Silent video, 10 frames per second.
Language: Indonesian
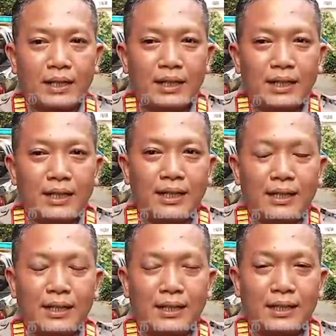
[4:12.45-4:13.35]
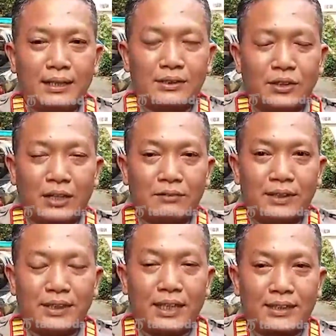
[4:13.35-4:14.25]
Uh, eh, surat
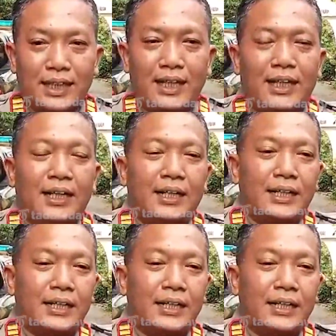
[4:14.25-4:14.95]
wasiatnya